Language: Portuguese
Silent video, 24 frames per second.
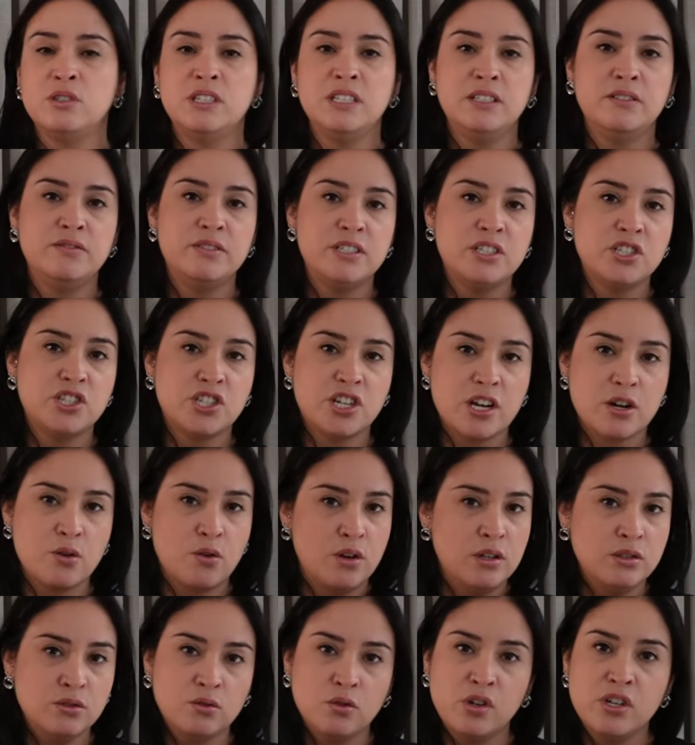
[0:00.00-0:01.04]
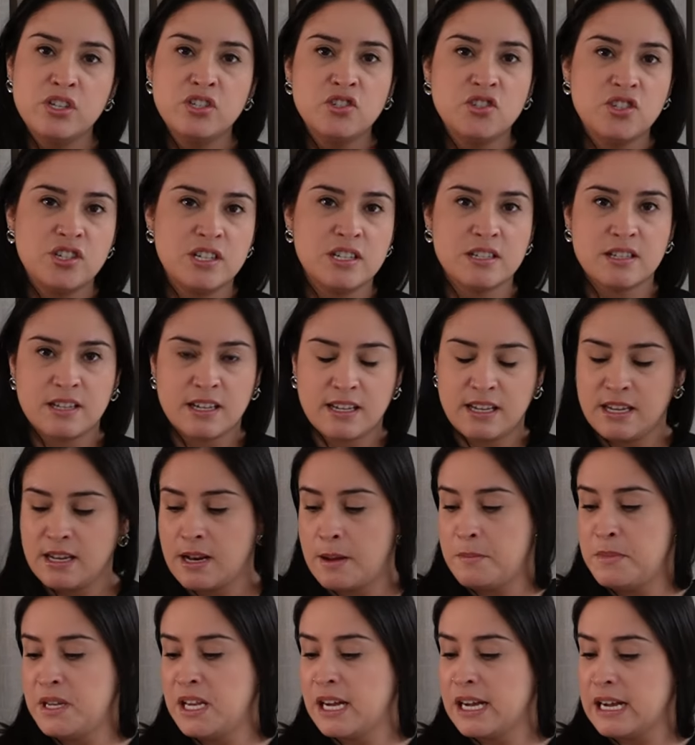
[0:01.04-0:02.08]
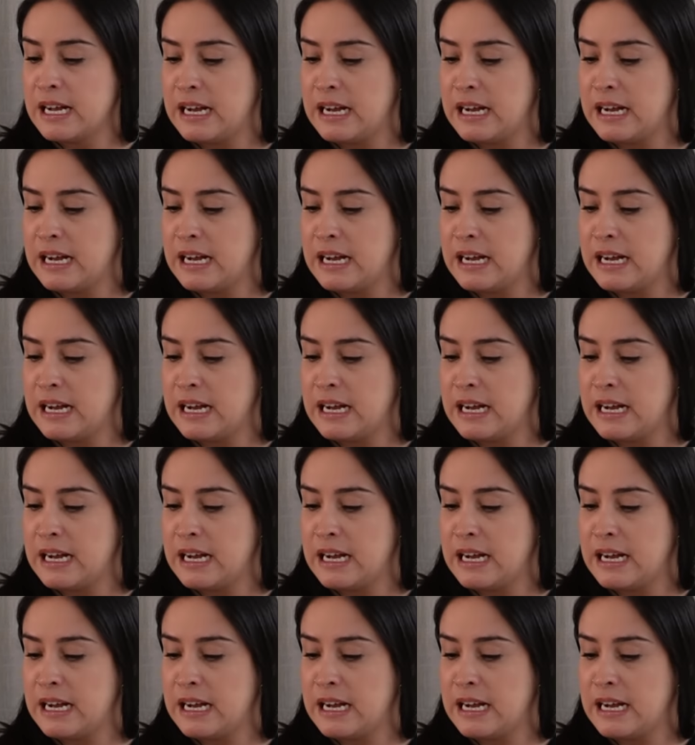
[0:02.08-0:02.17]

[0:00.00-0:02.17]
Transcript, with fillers: Livre e chegou em dois dias aqui na minha